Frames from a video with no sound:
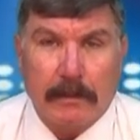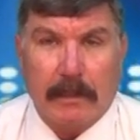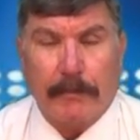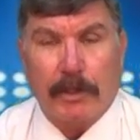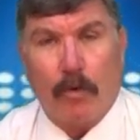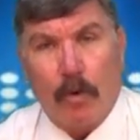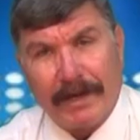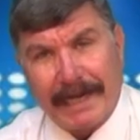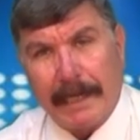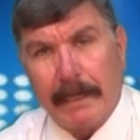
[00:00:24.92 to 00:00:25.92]
tabii ki
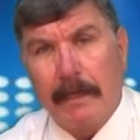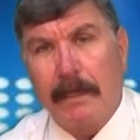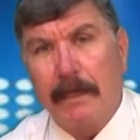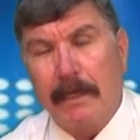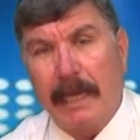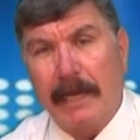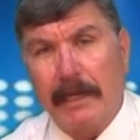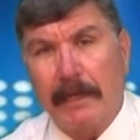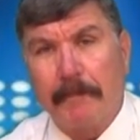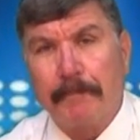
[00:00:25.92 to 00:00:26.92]
only
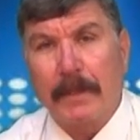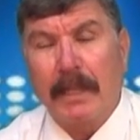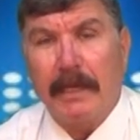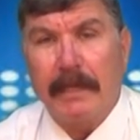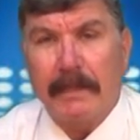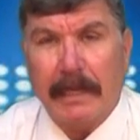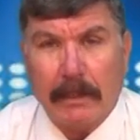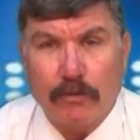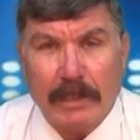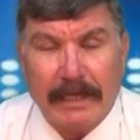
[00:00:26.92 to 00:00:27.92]
yani
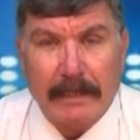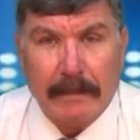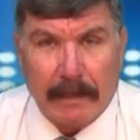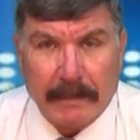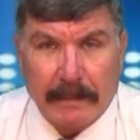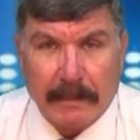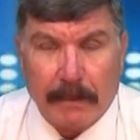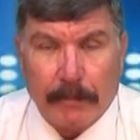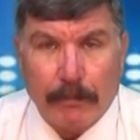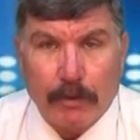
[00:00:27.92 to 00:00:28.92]
internet üzerinde de tahsilat
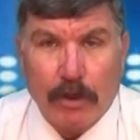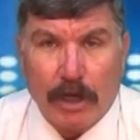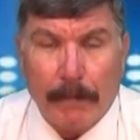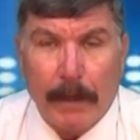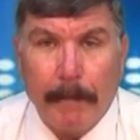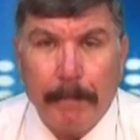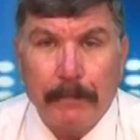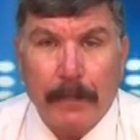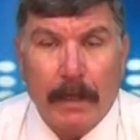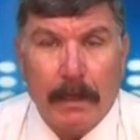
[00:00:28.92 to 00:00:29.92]
yapabiliyor ama
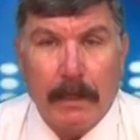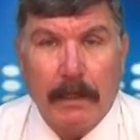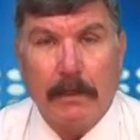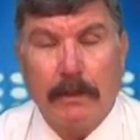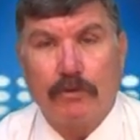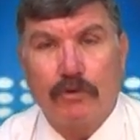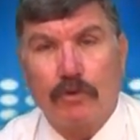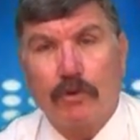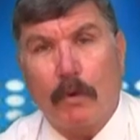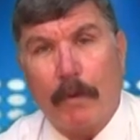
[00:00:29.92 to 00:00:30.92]

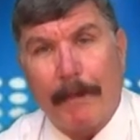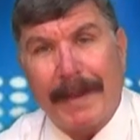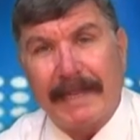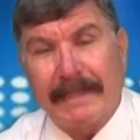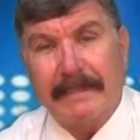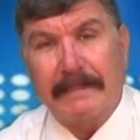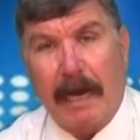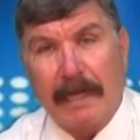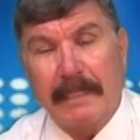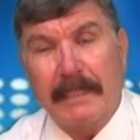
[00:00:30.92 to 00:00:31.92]
Çukurova Belediyesi,
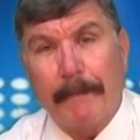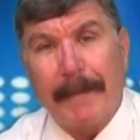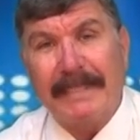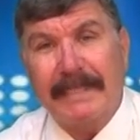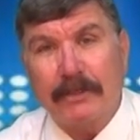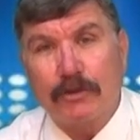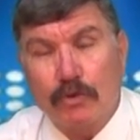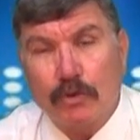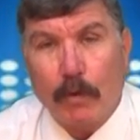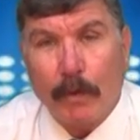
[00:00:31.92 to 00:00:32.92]
Adana Merkez
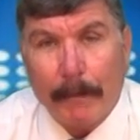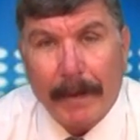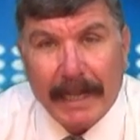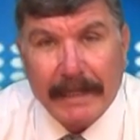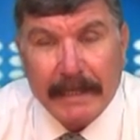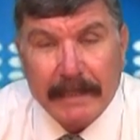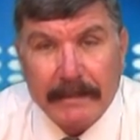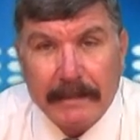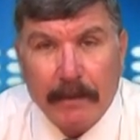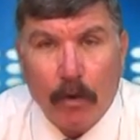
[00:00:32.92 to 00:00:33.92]
Çukurova
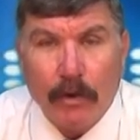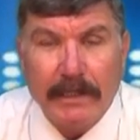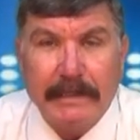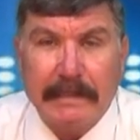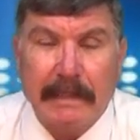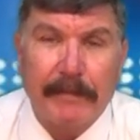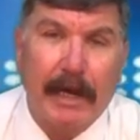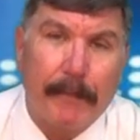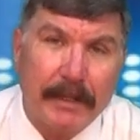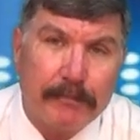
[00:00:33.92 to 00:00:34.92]
Belediyesi only sistemi
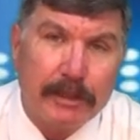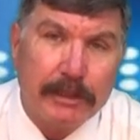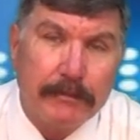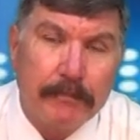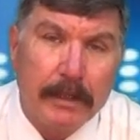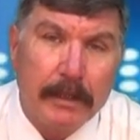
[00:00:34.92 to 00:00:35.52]
kapatmış.